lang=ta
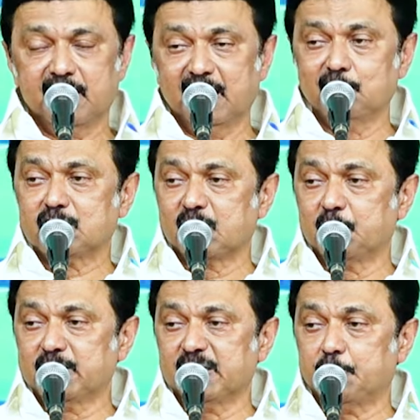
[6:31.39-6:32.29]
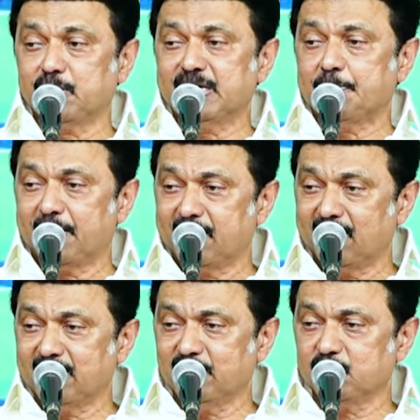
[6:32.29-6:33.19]
எழுபத்தொன்பது புதிய
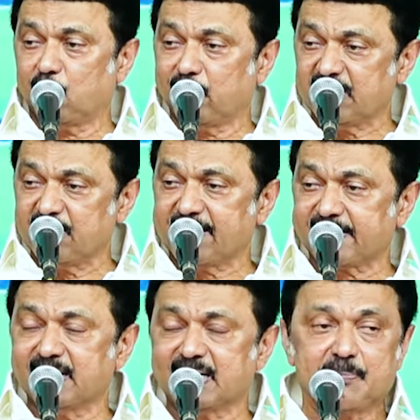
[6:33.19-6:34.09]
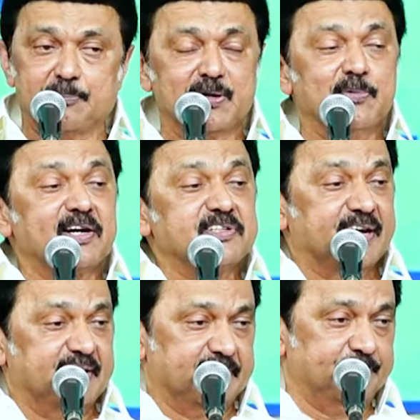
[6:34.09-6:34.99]
பணிகளையும் தொடங்கி வைக்கிறதுல நான் பெரும் மகிழ்ச்சி
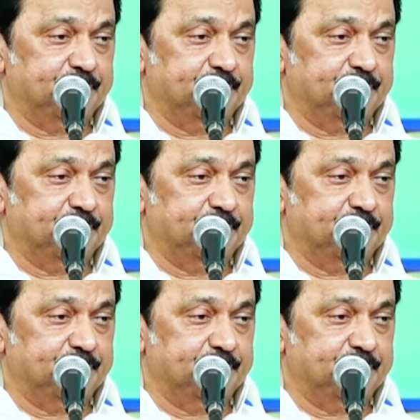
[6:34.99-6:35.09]
அடைகிறேன்